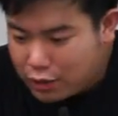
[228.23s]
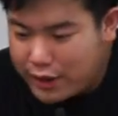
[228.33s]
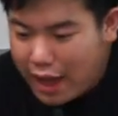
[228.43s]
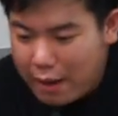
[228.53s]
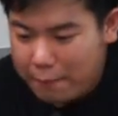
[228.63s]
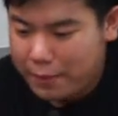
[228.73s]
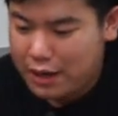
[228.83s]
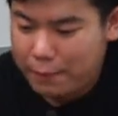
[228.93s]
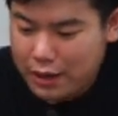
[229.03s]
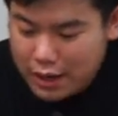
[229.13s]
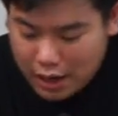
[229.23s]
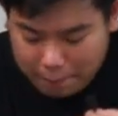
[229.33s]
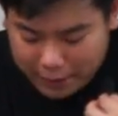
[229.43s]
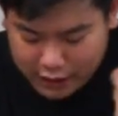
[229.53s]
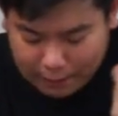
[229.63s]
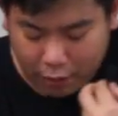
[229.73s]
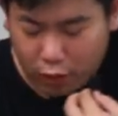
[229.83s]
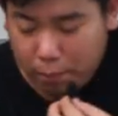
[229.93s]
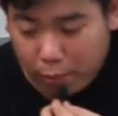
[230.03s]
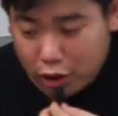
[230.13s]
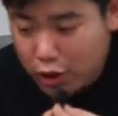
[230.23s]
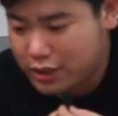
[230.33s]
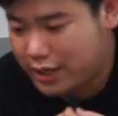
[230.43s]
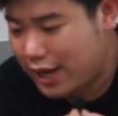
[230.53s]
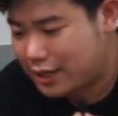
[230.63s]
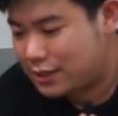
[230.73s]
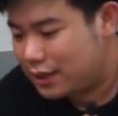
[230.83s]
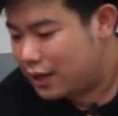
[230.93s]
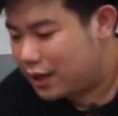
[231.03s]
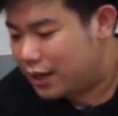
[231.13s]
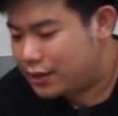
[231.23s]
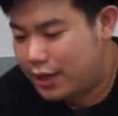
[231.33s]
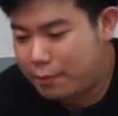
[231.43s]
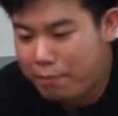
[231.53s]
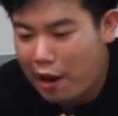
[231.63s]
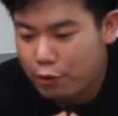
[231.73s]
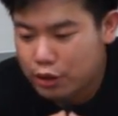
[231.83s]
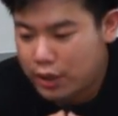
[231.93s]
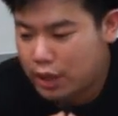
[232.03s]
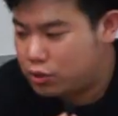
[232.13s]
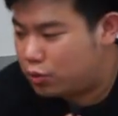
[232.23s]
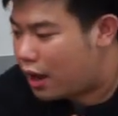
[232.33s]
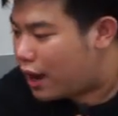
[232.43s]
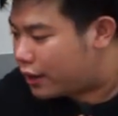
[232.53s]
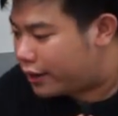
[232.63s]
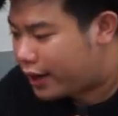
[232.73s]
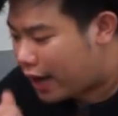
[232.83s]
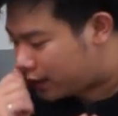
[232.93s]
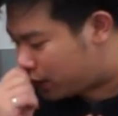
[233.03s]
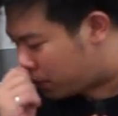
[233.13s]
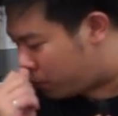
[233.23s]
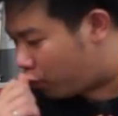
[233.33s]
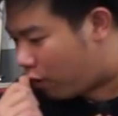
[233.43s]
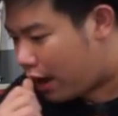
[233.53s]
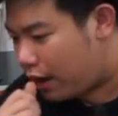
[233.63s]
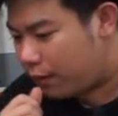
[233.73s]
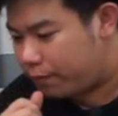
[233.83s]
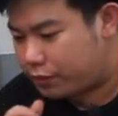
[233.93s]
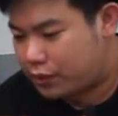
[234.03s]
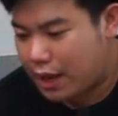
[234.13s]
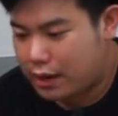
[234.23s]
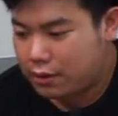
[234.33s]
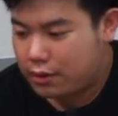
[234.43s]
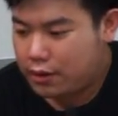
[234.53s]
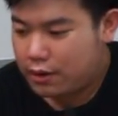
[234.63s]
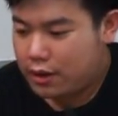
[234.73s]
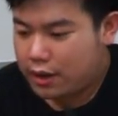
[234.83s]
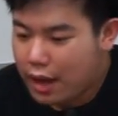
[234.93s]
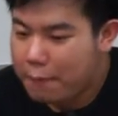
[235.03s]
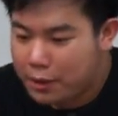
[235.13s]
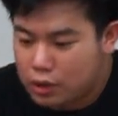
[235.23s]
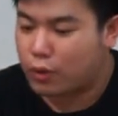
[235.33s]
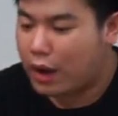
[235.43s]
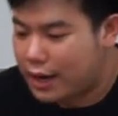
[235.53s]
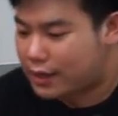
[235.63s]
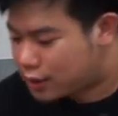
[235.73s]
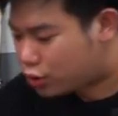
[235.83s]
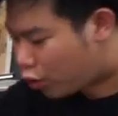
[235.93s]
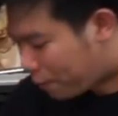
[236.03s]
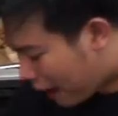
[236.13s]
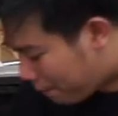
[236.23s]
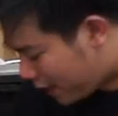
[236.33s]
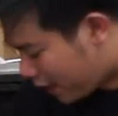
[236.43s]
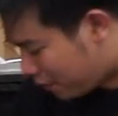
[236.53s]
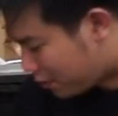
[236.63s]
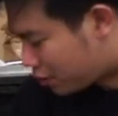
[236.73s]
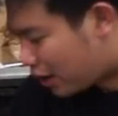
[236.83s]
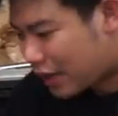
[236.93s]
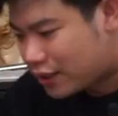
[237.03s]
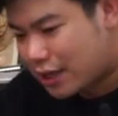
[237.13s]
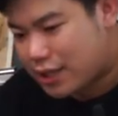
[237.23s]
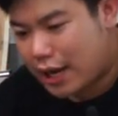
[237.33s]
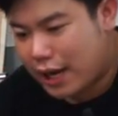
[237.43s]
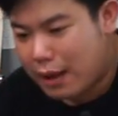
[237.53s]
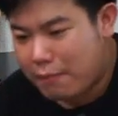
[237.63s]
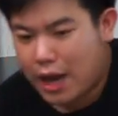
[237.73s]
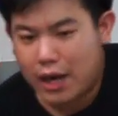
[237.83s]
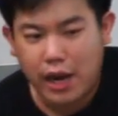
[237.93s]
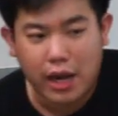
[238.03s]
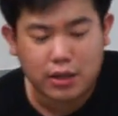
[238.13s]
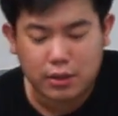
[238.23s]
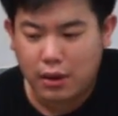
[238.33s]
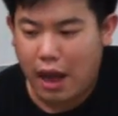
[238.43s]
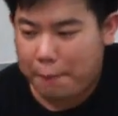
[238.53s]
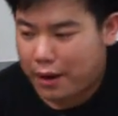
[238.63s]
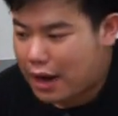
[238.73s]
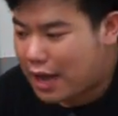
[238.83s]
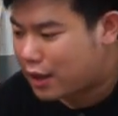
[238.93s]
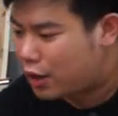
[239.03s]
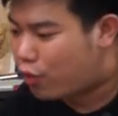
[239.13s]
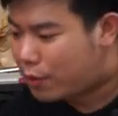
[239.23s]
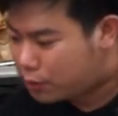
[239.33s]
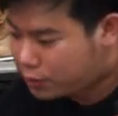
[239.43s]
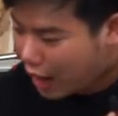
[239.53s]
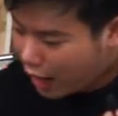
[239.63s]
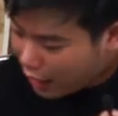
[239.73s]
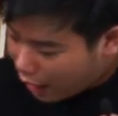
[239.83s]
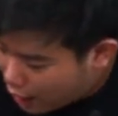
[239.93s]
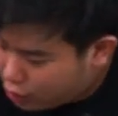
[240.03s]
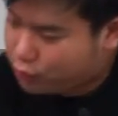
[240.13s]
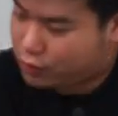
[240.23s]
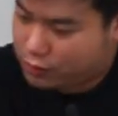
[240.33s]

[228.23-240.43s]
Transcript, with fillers: tuh ya bener-bener dengan prinsip bolt on sih guys jadi bautnya juga dikasih semua dan ya bentukannya sih cukup rapi ya maksudnya las-lasannya bahannya nggak nggak berat tadi gue masih bisa angkat-angkat tuh